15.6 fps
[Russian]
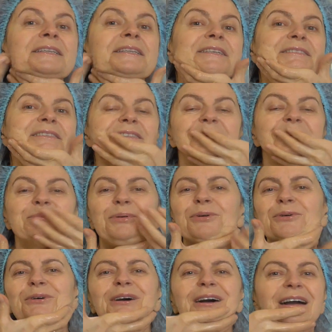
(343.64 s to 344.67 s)
так сказать,
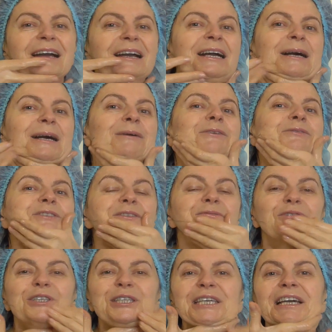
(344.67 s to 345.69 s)
по
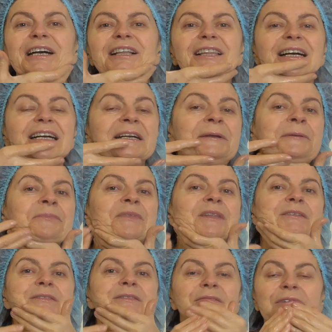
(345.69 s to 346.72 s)
всего тела,
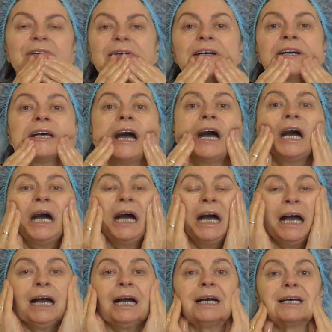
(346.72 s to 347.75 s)
э,
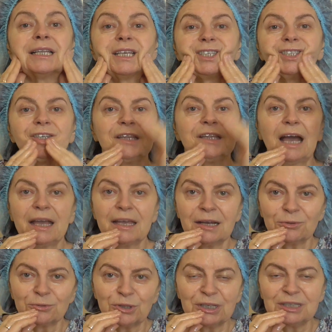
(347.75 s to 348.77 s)

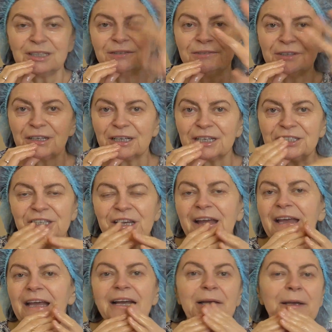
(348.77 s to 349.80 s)
начиная от головы,
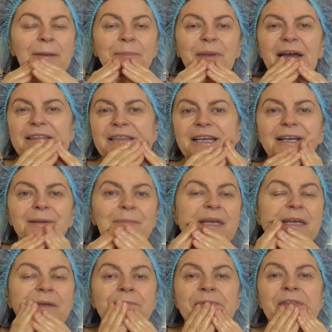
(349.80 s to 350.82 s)
кончая
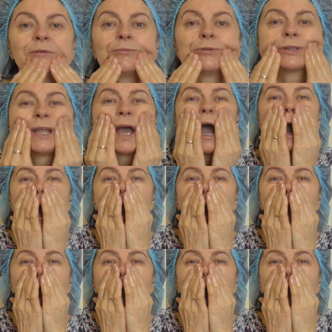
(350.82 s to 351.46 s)
пятками. Ну вот.